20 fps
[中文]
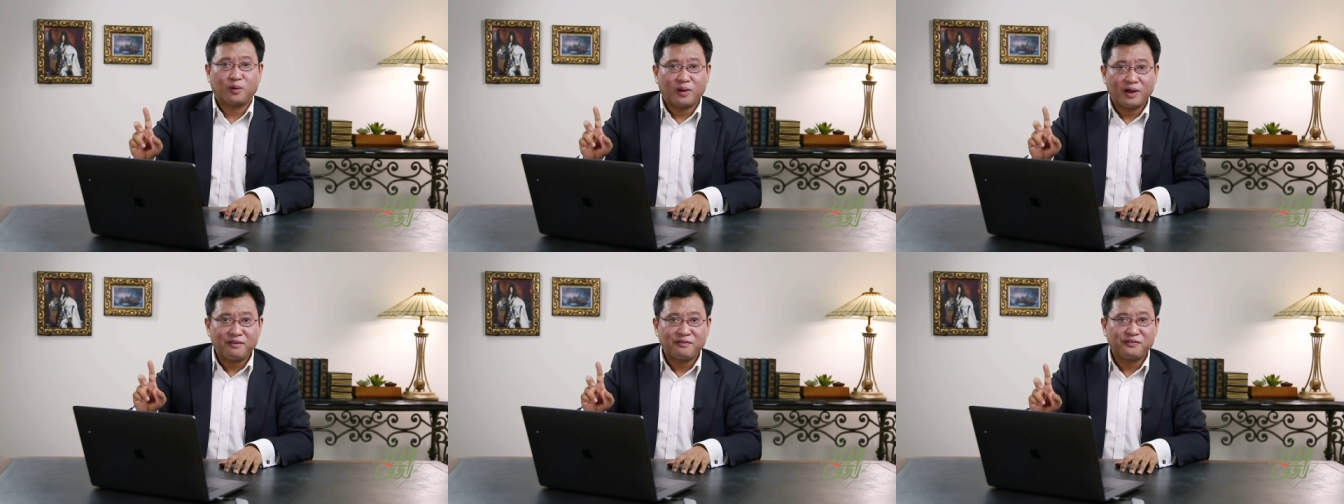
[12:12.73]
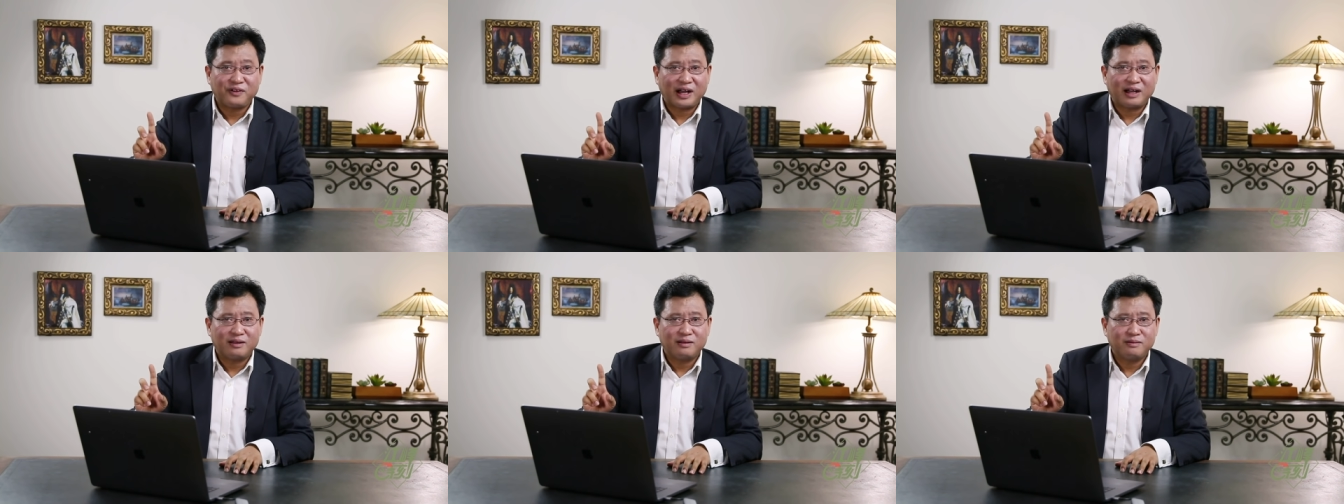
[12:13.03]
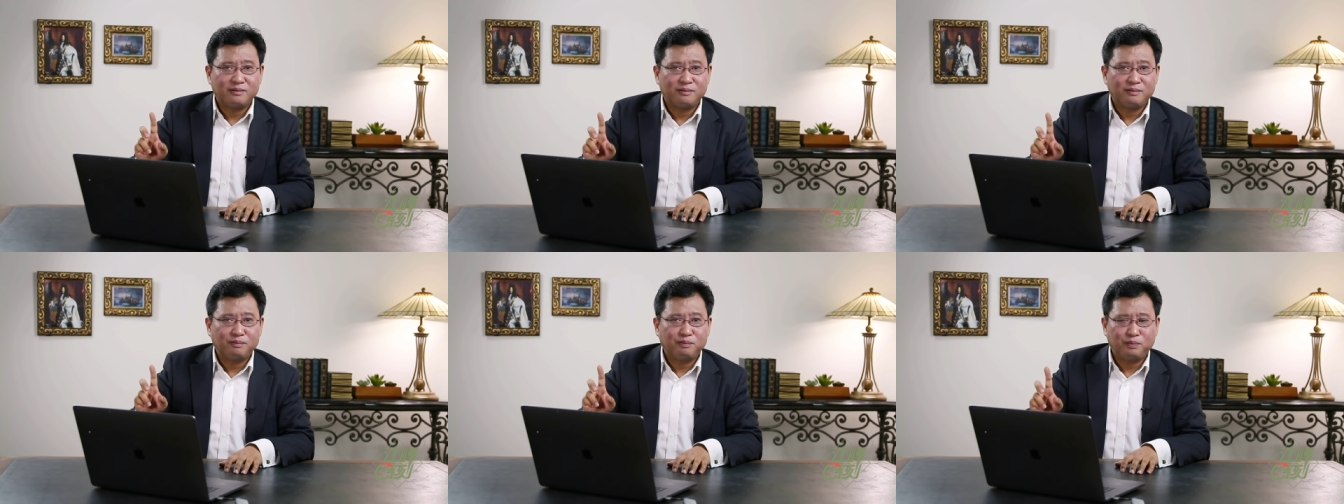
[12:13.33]
官法，
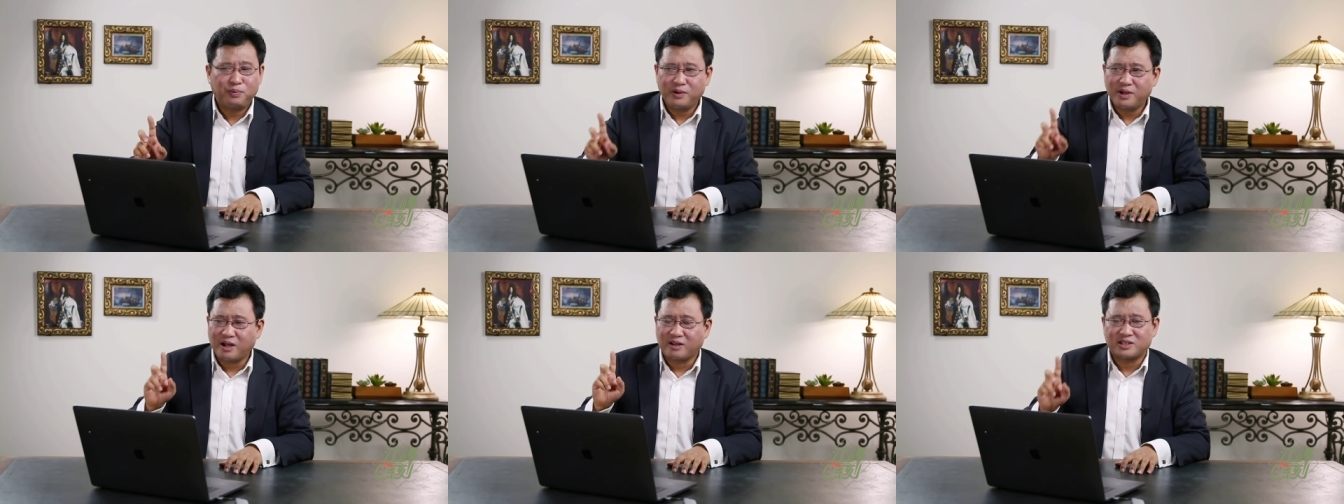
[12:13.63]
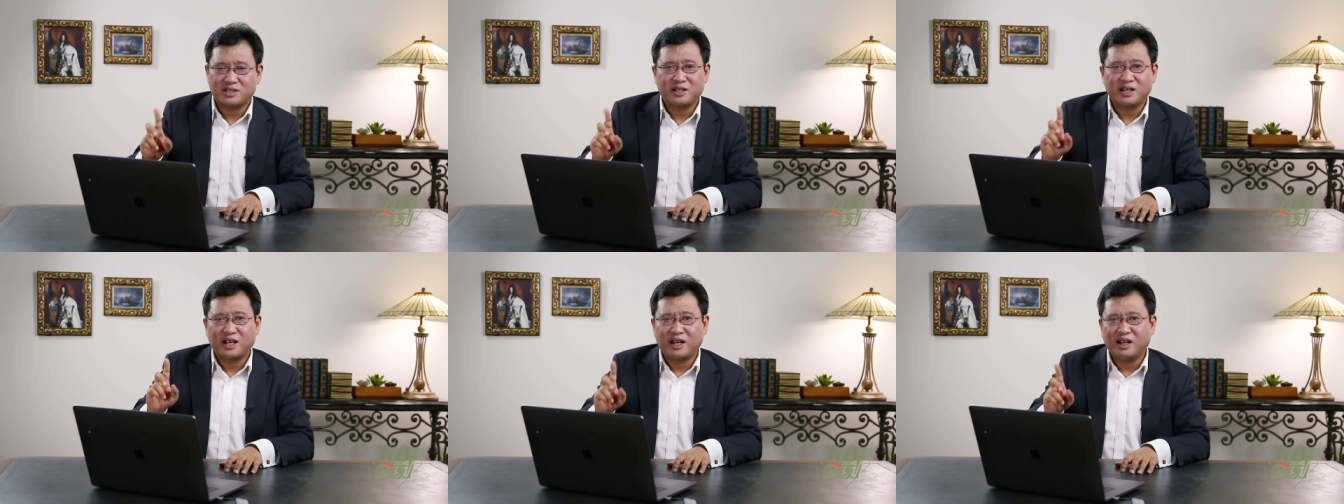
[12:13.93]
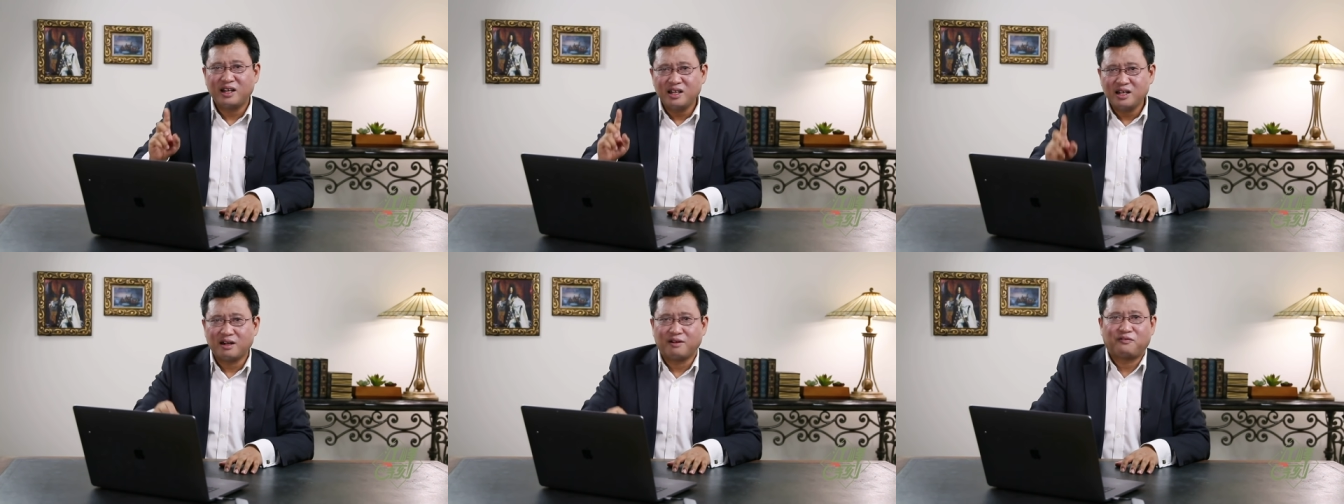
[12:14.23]
不搞这
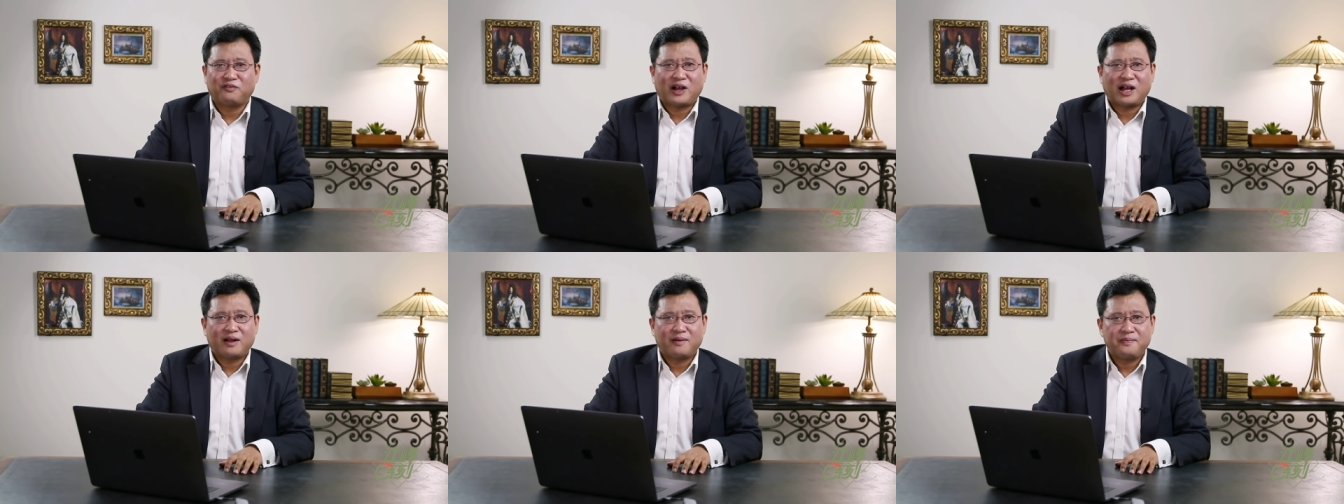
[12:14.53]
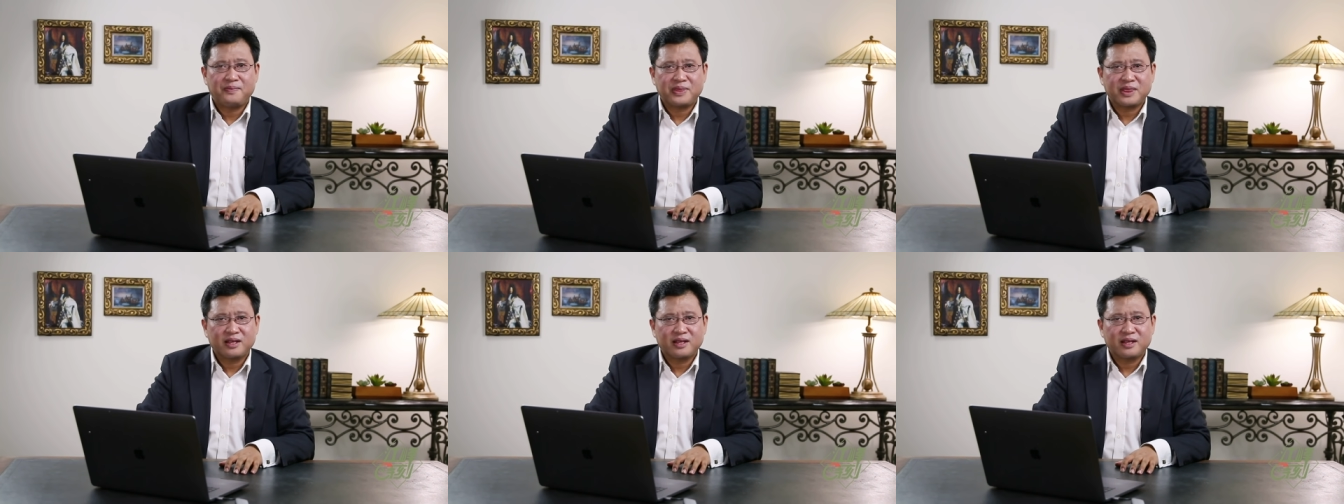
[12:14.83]
个恶法，